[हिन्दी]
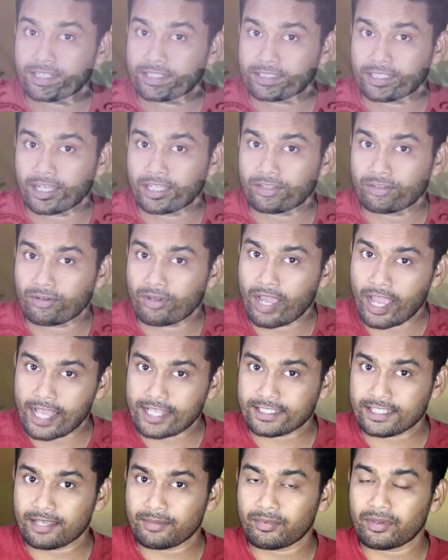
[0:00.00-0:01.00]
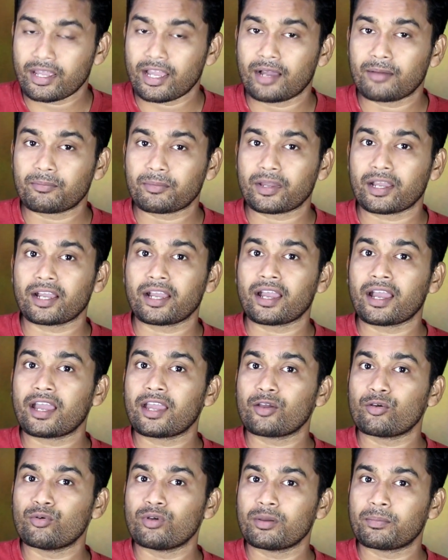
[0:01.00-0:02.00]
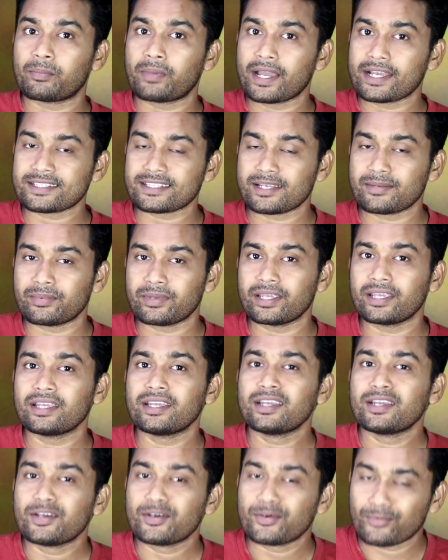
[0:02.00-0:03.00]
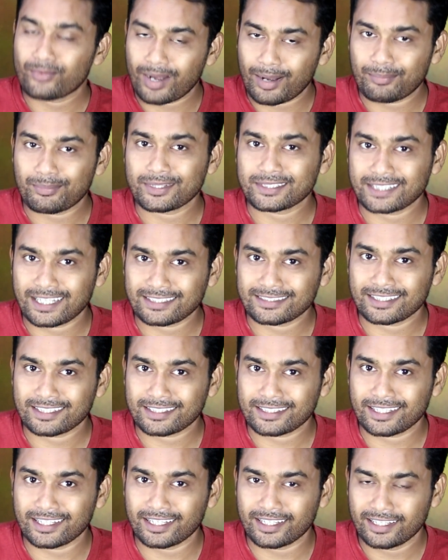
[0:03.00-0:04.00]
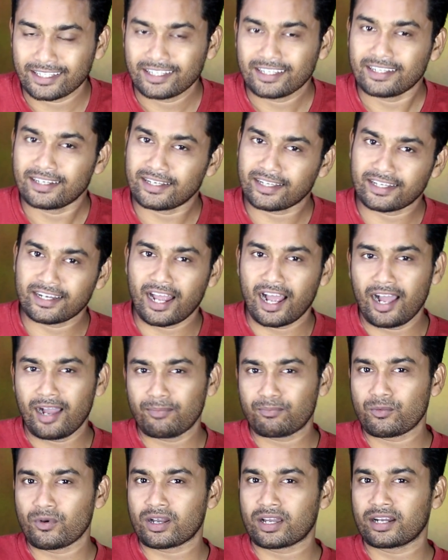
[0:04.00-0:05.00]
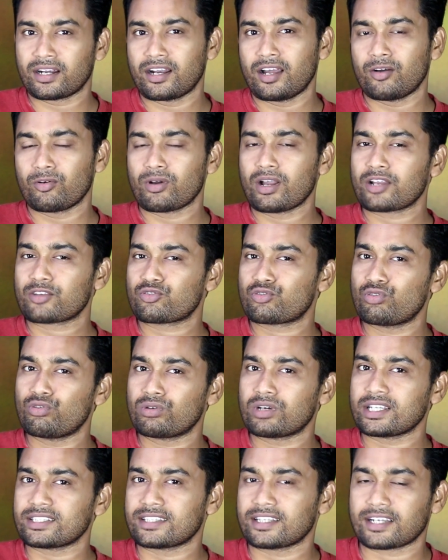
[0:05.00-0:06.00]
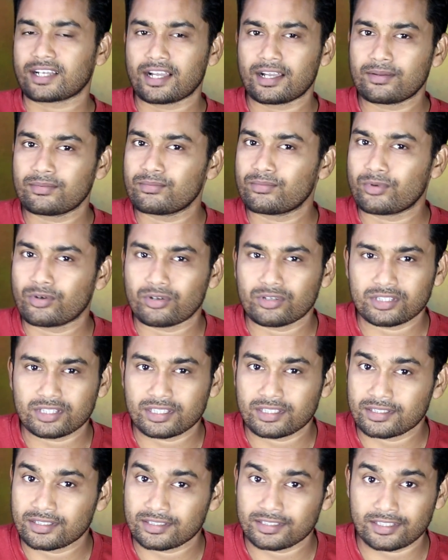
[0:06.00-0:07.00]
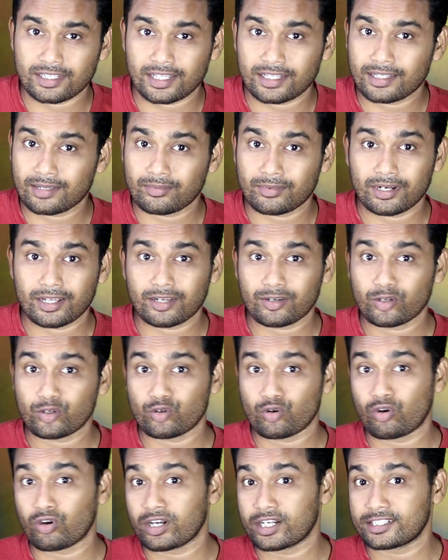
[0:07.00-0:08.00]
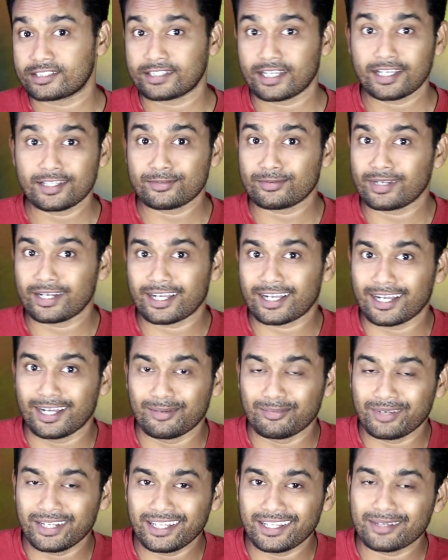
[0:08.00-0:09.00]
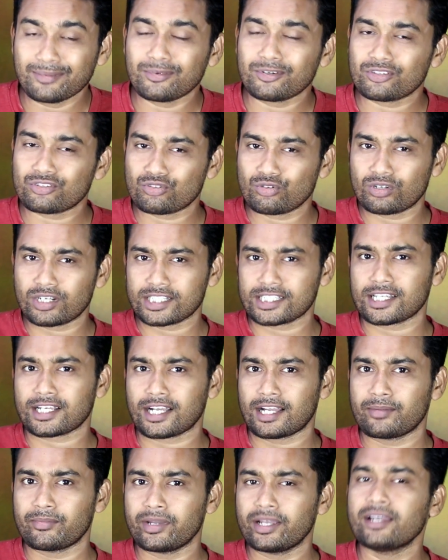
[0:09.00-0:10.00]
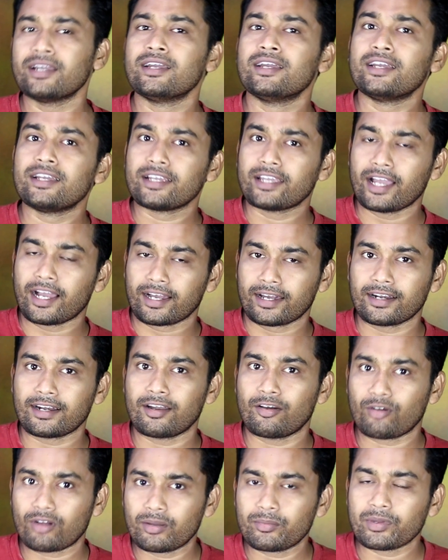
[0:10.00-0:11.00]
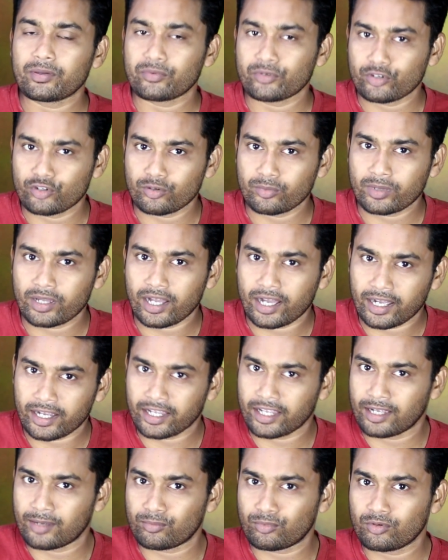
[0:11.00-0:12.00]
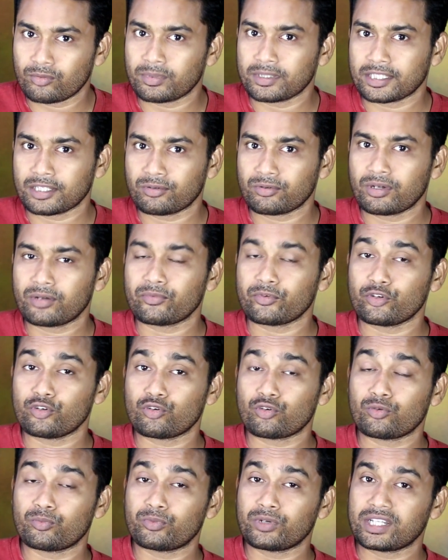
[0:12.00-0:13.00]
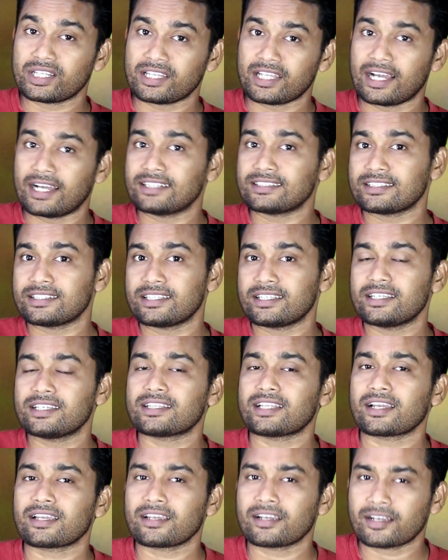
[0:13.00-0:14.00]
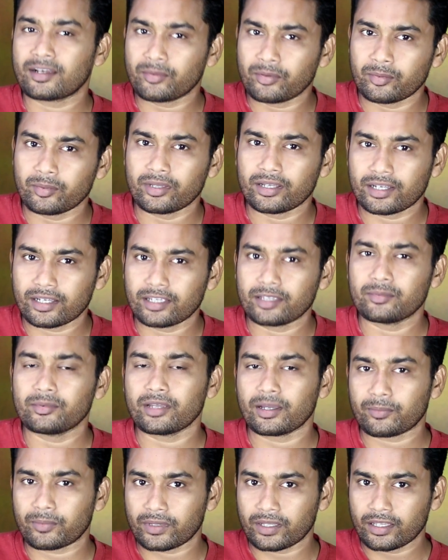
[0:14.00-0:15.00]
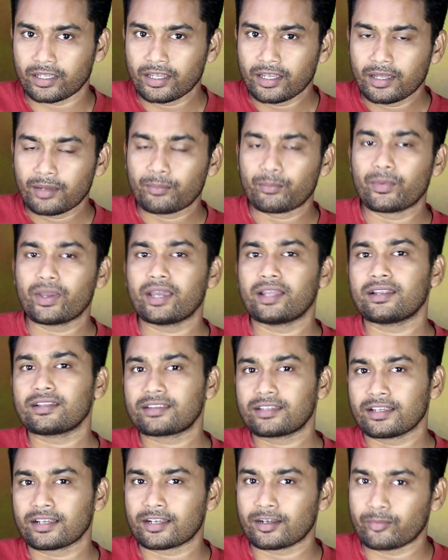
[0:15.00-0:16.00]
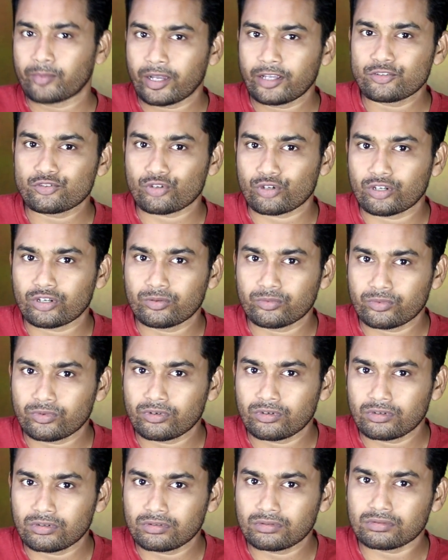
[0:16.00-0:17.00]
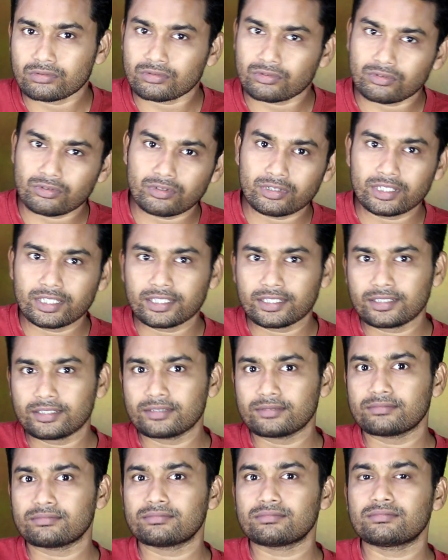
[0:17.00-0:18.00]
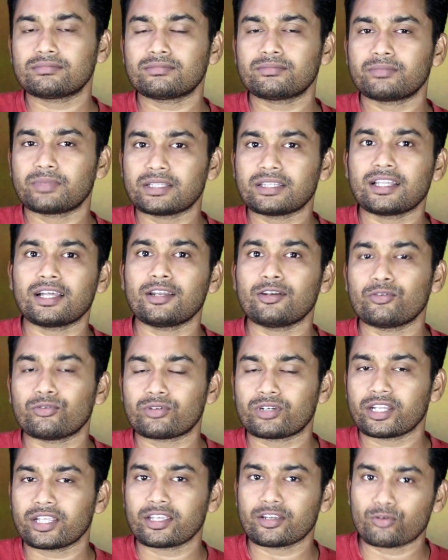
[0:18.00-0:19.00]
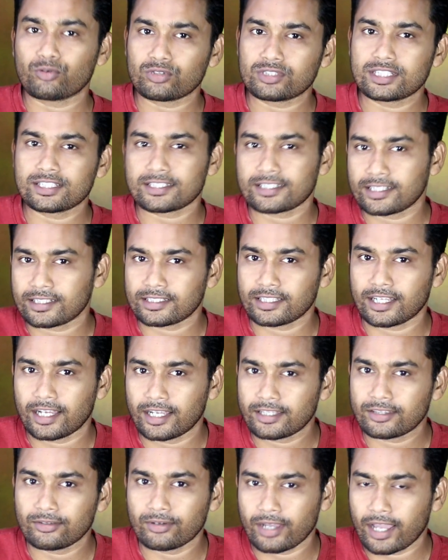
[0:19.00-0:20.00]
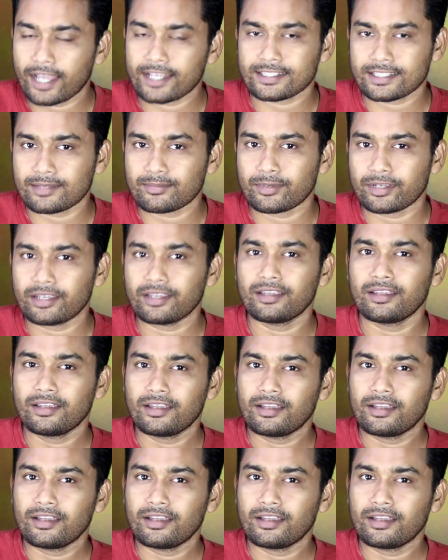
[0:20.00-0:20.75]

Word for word: करता है तो ऐसे में आपके गए हुए पैसे भी वापस आ सकते हैं लेकिन आपको करना होगा एक छोटा सा काम बहुत ज़्यादा बड़ा कोई रॉकेट साइंस वाला काम नहीं है बहुत छोटा सा काम है क्या करना होगा मैं वीडियो में आगे आपको बताऊँगा वीडियो को पूरे ध्यान से देखिए ताकि कभी भी कहीं भी आपकी मेहनत की कमाई जो है वो कोई बंदा लूटने की कोशिश करता है तो ऐसे में